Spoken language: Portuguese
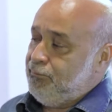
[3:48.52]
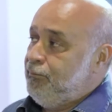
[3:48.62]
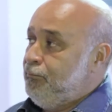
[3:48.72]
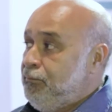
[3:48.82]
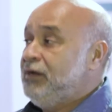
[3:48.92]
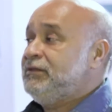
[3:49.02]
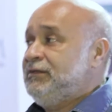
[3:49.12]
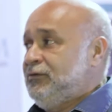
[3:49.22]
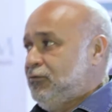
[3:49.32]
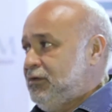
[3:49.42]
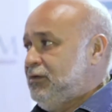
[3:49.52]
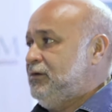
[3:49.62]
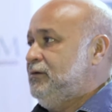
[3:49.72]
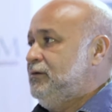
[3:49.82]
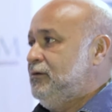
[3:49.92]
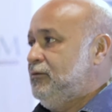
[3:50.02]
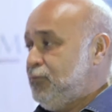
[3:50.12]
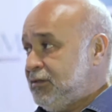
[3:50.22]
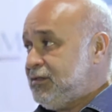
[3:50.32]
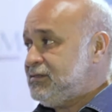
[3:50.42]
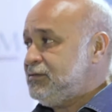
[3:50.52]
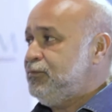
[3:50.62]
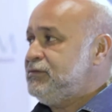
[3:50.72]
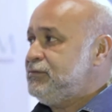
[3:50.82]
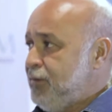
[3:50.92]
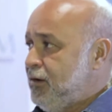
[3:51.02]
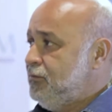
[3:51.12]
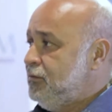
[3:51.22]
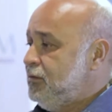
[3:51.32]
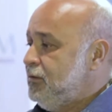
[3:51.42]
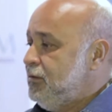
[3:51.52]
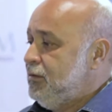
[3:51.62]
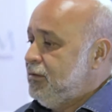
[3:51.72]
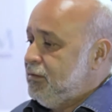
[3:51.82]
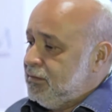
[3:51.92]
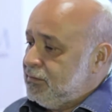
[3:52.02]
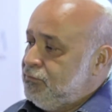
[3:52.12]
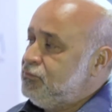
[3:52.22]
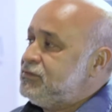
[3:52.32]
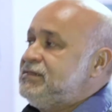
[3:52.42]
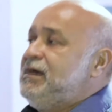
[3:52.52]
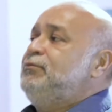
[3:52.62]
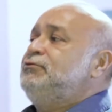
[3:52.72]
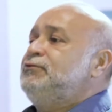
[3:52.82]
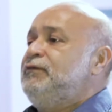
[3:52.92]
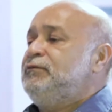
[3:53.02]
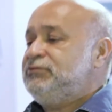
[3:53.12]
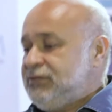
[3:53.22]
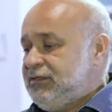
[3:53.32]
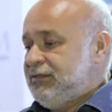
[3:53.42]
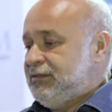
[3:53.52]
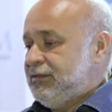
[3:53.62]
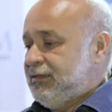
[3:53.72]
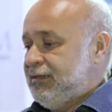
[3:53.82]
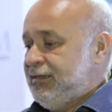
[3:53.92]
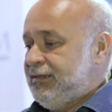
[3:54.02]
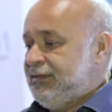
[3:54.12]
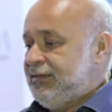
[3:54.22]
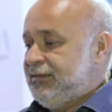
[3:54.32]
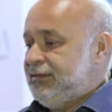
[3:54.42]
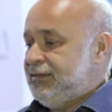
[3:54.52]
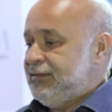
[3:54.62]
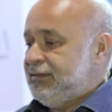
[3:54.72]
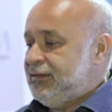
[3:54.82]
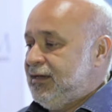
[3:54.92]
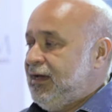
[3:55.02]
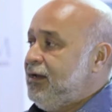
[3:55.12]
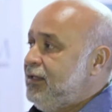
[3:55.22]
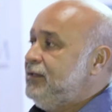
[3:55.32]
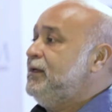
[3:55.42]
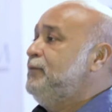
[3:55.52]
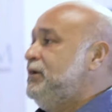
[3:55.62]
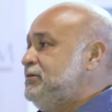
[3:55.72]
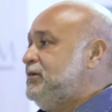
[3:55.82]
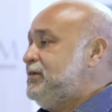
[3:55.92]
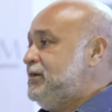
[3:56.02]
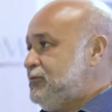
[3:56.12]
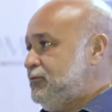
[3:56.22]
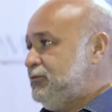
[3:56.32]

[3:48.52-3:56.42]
Banda da Lourinha, como atração principal. No sábado nós vamos ter, é, além também de atrações